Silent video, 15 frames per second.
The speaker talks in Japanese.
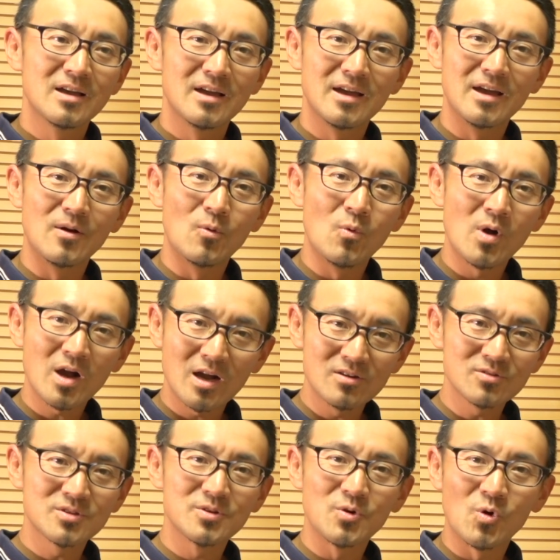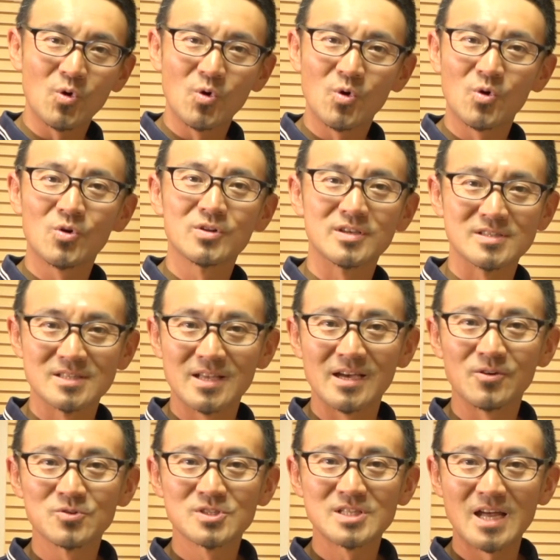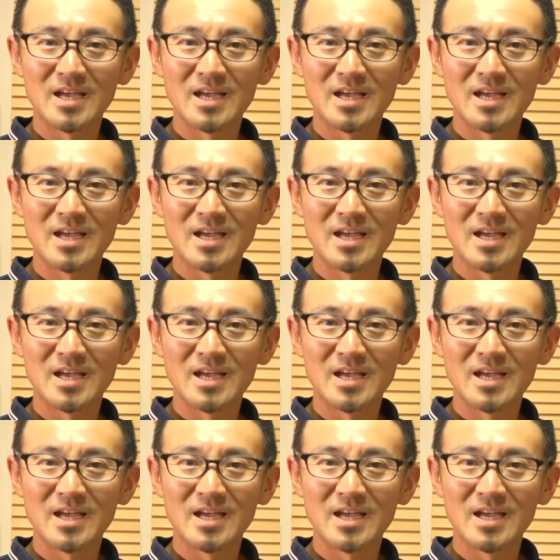え分かるという方法をですねお